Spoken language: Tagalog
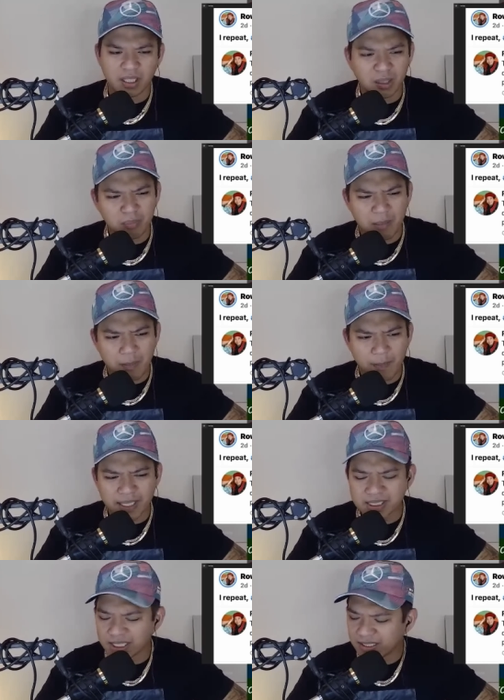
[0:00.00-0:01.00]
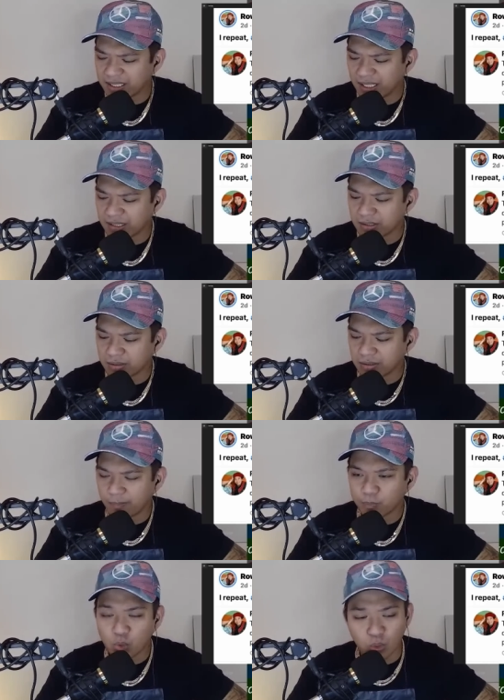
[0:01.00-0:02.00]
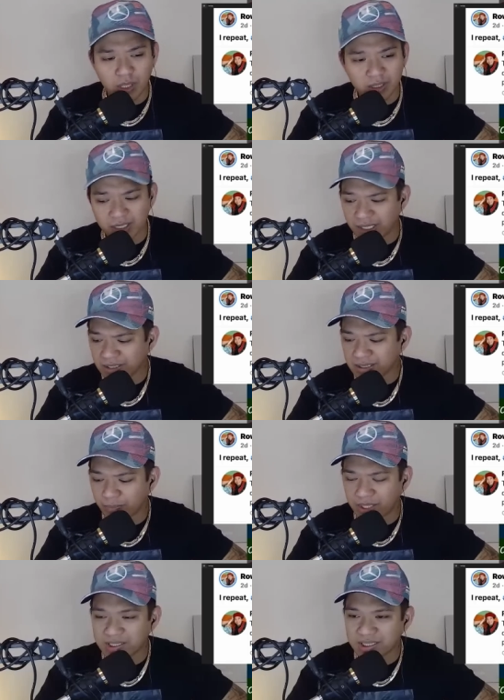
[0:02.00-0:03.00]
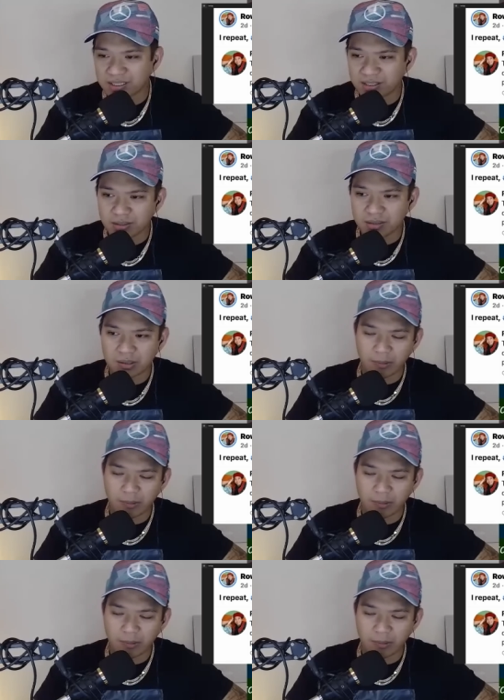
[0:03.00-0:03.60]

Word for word: nagpapapansin na lang to. Kulang na lang sa pansin ito.